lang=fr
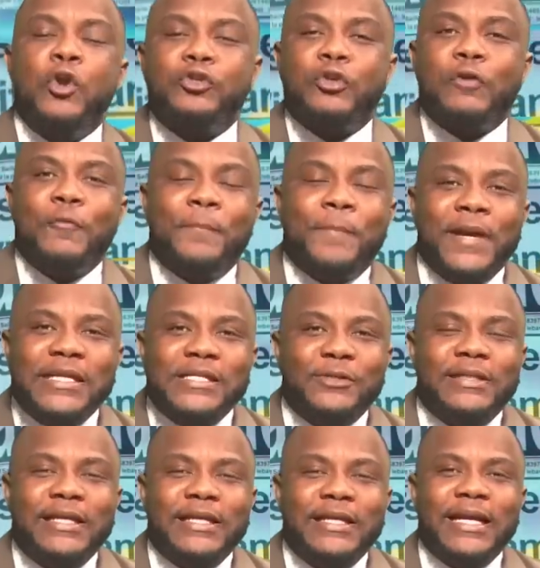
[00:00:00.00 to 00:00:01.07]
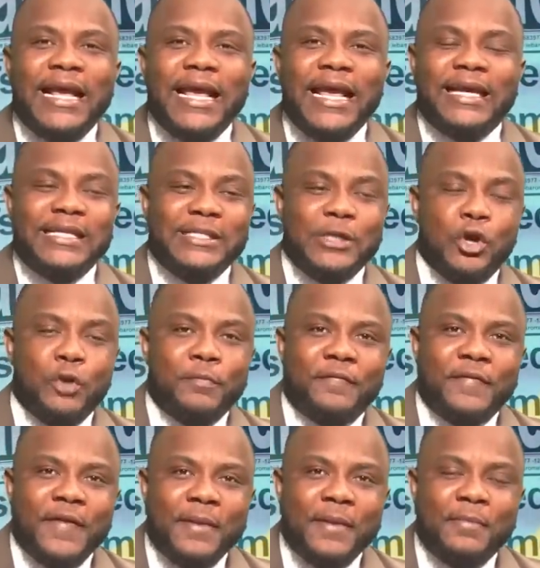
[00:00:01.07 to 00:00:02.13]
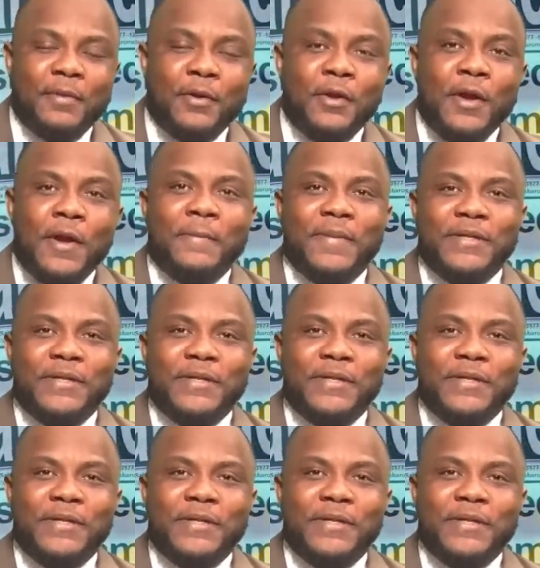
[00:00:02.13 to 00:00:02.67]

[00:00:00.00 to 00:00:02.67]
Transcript: Lorsque vous présentez la RDC comme faible,